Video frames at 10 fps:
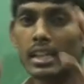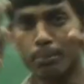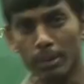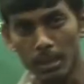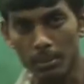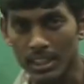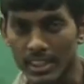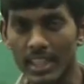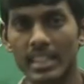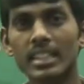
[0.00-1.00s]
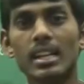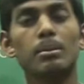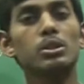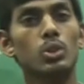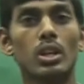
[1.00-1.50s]
எப்படி நமக்கு தெரியுது
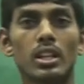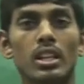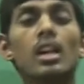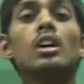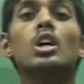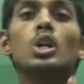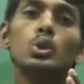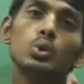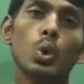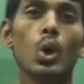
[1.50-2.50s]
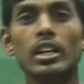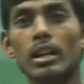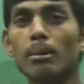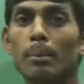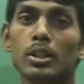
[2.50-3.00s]
அப்படின்னு சொல்றதுதான்
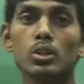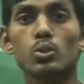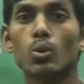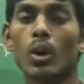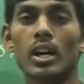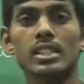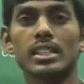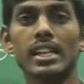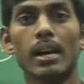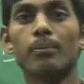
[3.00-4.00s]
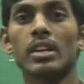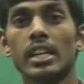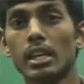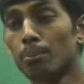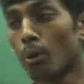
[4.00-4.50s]
தோற்றம் அப்படின்னு சொல்லுவாங்க சரியா இப்போ